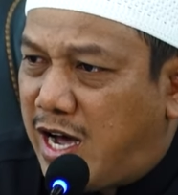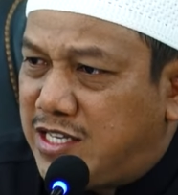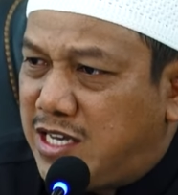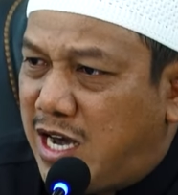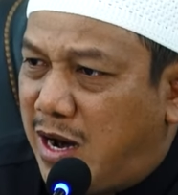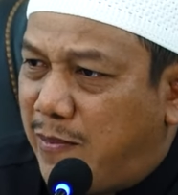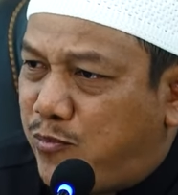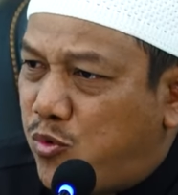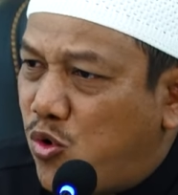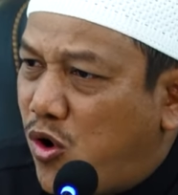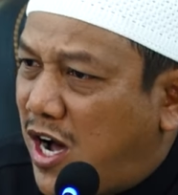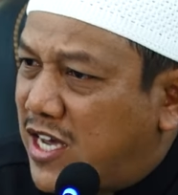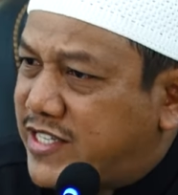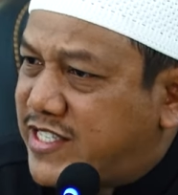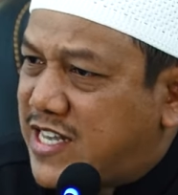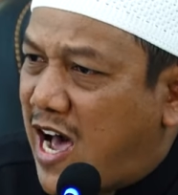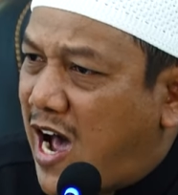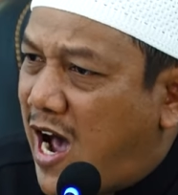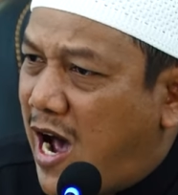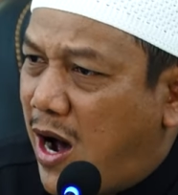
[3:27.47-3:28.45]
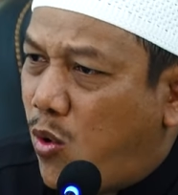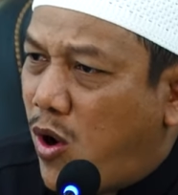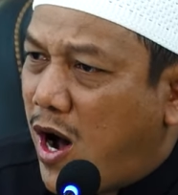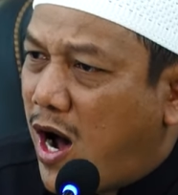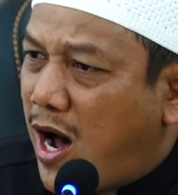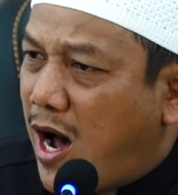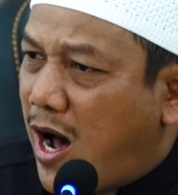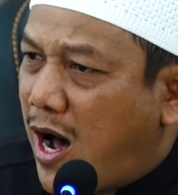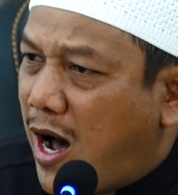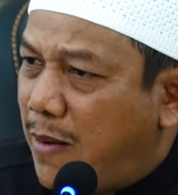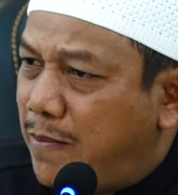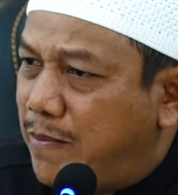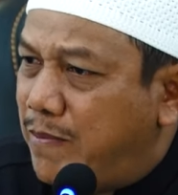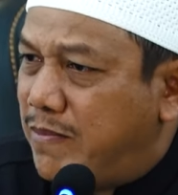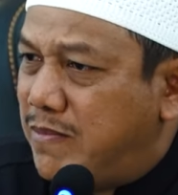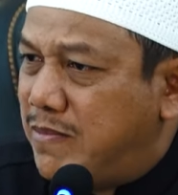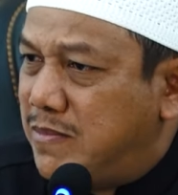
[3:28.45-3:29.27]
hanya puasa awam.